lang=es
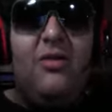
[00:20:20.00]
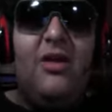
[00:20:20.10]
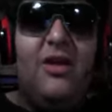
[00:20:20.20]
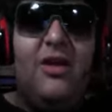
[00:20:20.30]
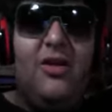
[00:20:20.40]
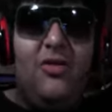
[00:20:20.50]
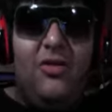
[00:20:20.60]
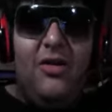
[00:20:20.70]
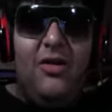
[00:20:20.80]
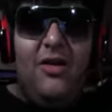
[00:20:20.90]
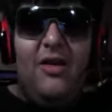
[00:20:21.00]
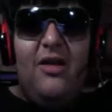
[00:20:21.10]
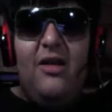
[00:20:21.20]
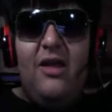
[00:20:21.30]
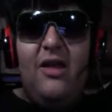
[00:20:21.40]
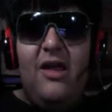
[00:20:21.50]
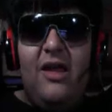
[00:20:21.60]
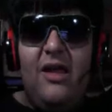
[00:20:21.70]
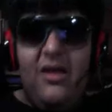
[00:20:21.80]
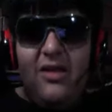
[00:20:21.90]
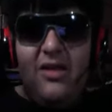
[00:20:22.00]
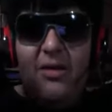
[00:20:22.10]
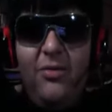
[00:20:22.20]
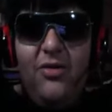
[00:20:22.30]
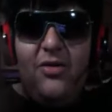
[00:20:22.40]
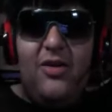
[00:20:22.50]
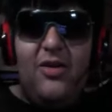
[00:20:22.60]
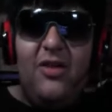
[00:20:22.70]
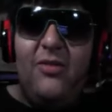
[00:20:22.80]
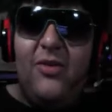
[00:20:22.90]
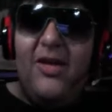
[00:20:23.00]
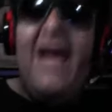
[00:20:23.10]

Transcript: abajo en la descripción. Eh, está un poco loquito,